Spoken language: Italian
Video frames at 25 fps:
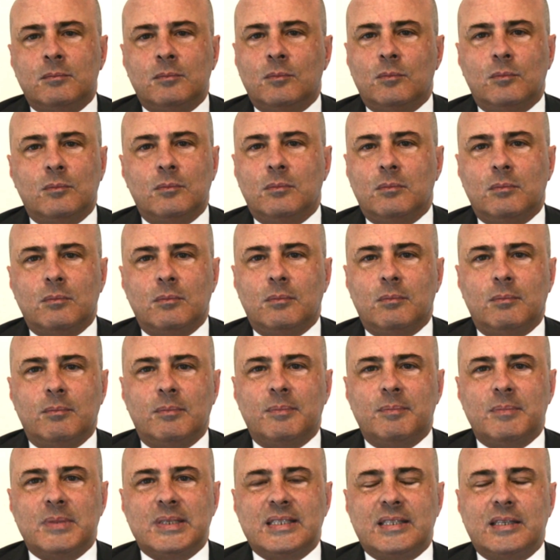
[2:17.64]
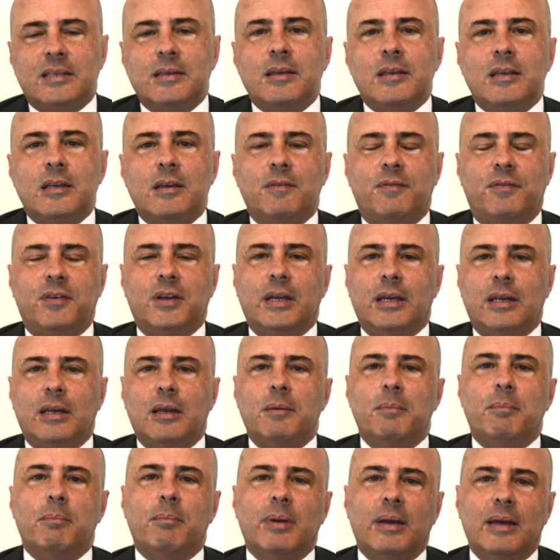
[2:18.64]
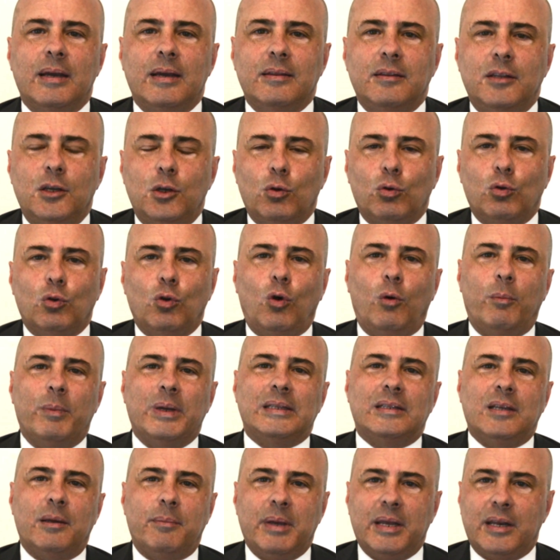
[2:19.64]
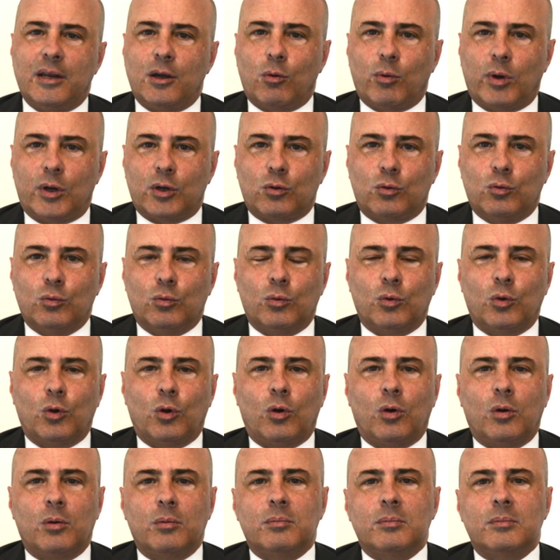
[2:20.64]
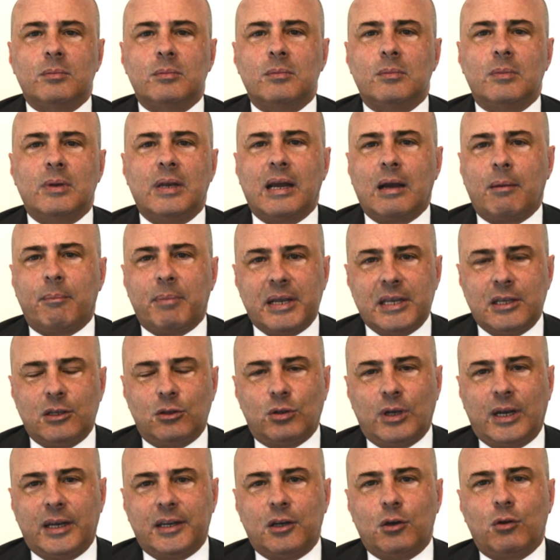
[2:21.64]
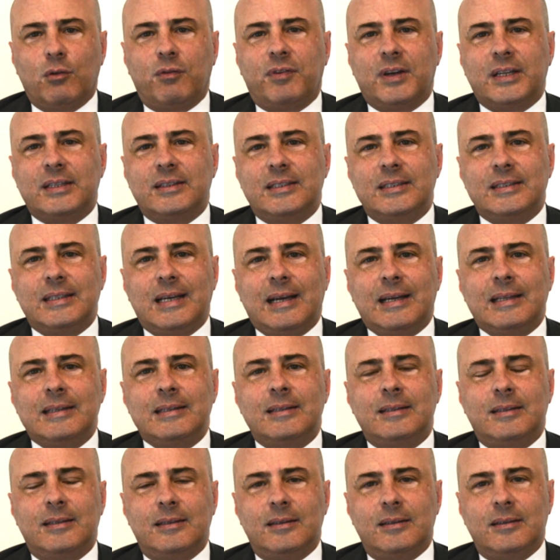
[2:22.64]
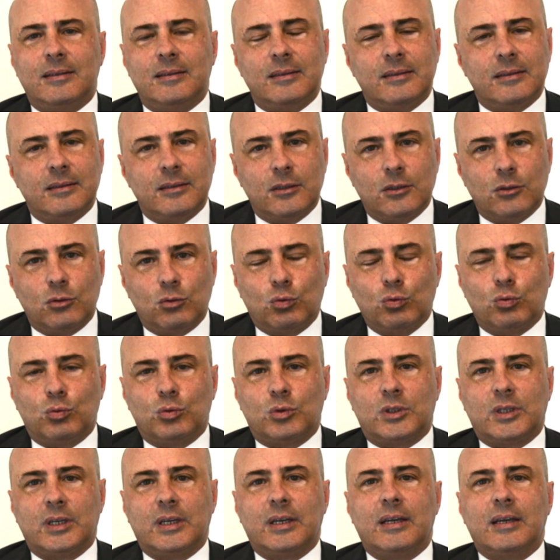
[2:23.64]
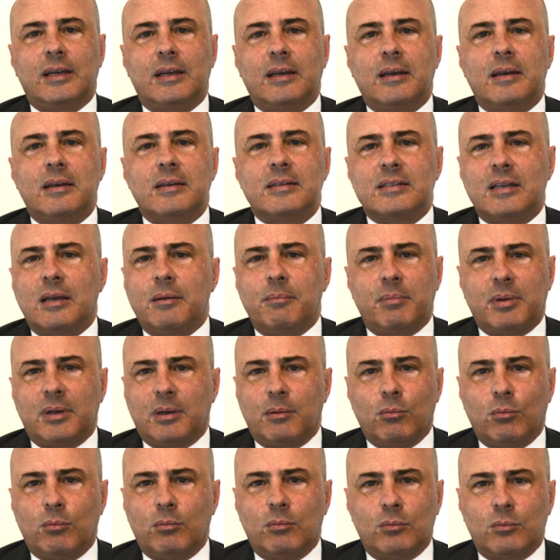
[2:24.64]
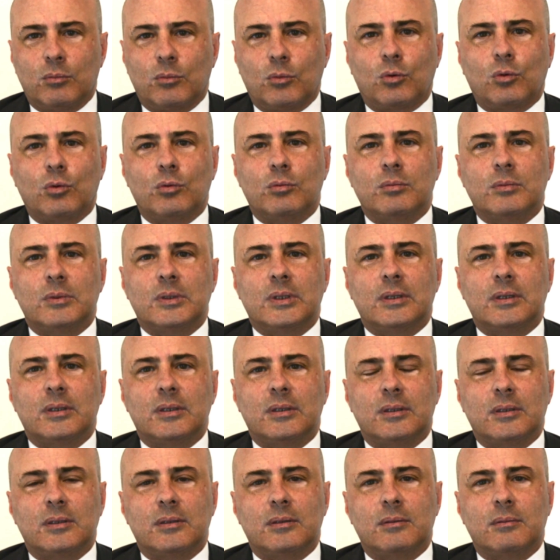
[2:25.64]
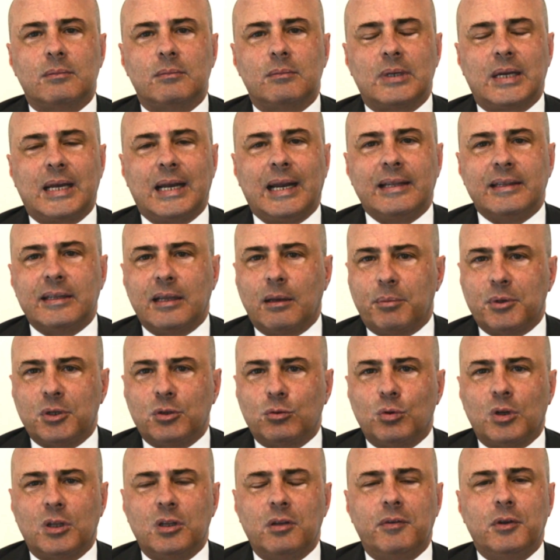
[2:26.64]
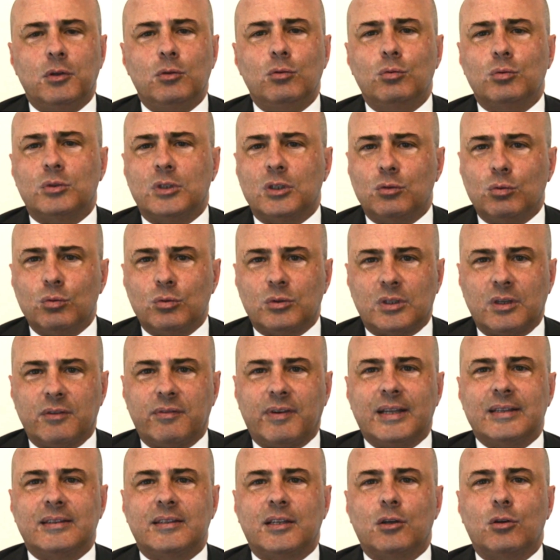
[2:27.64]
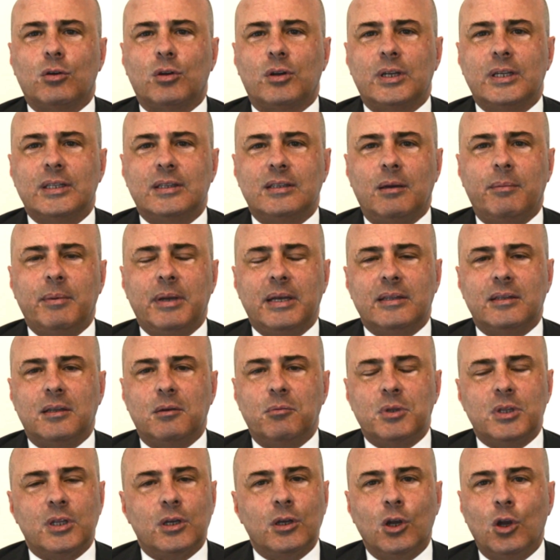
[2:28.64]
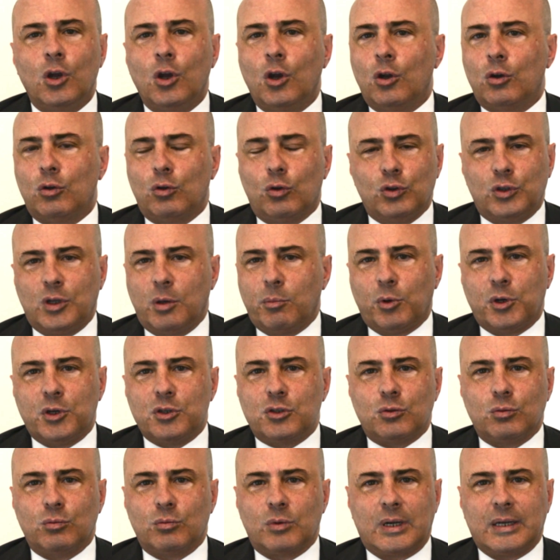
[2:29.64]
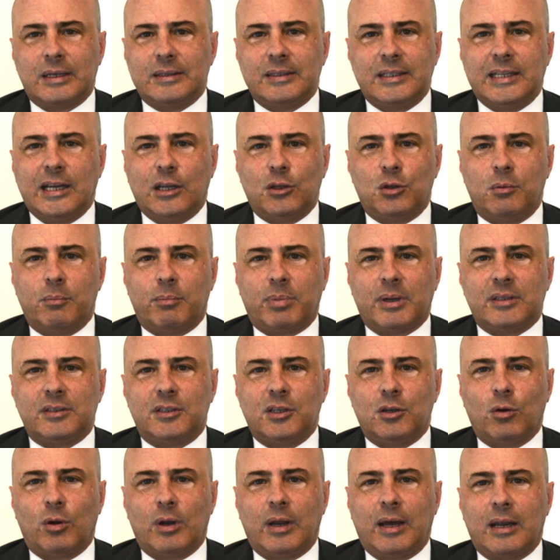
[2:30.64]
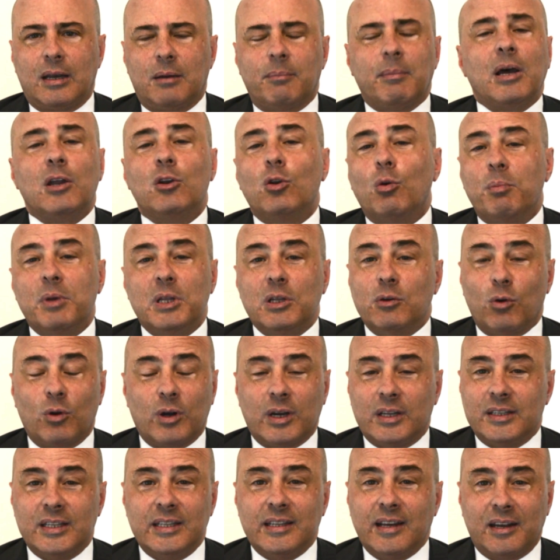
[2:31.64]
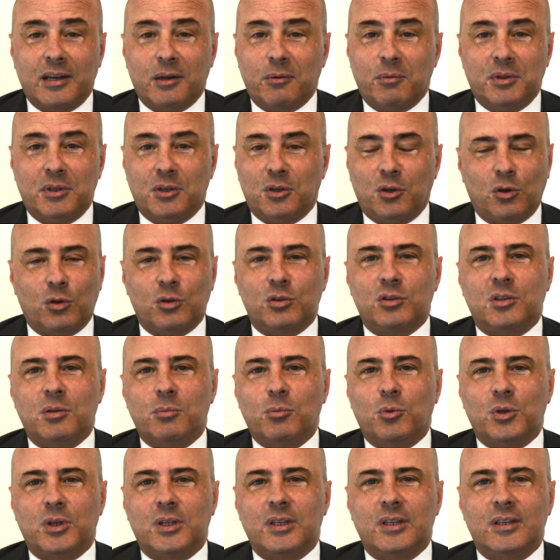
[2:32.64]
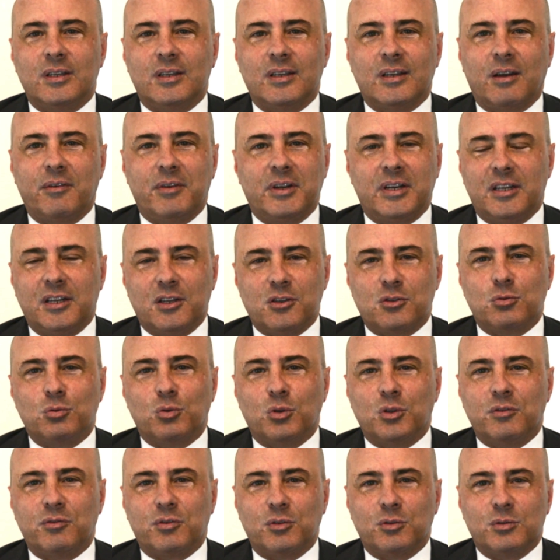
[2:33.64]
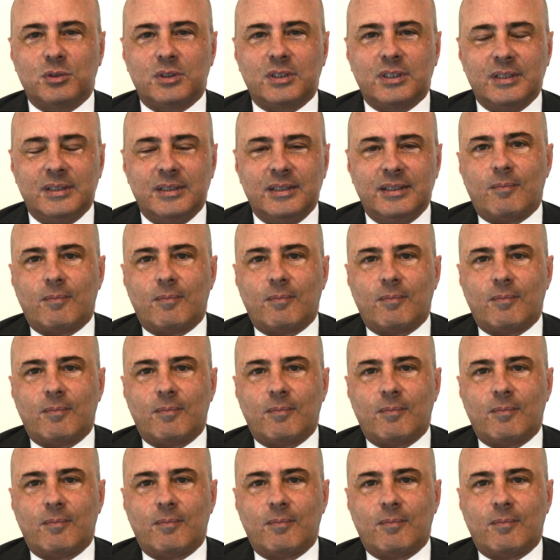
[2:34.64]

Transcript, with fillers: Mm significherebbe dire un nome e temere qualcuno. Le campagne elettorali ne ho fatte tante, eh, tutte sempre mm, con eh, grande apertura di vedute, tutte fatte correttamente, quindi non temo nessun candidato in particolare, ma non mi devo candidare, quindi non ho timore di avere nessuno di fronte.